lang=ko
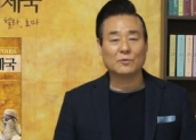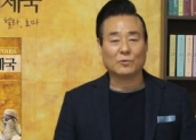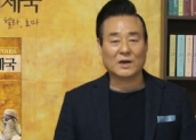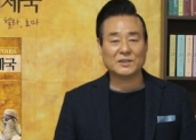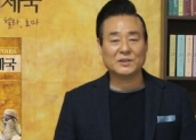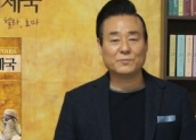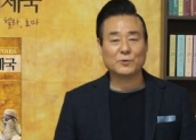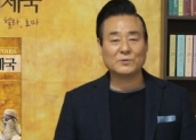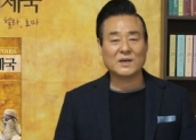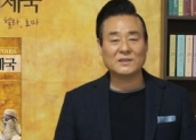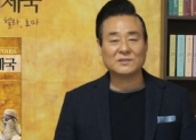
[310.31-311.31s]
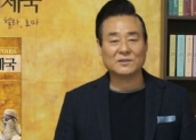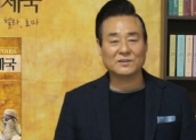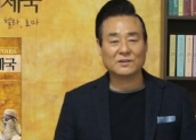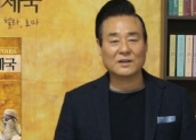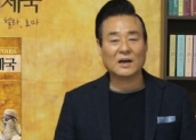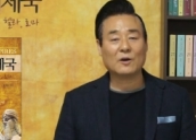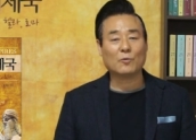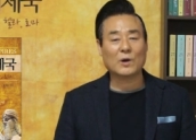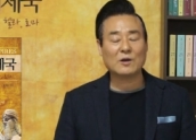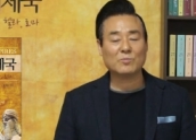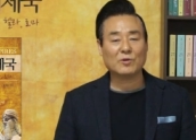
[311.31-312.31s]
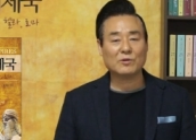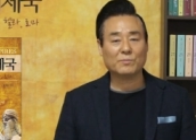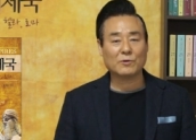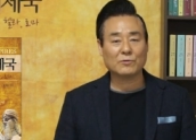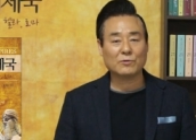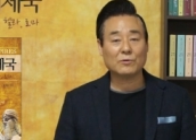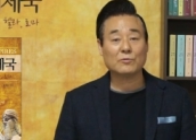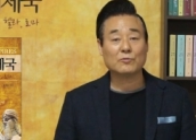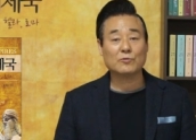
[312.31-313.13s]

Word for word: 왕이 보좌에서 일어나 왕복을 벗고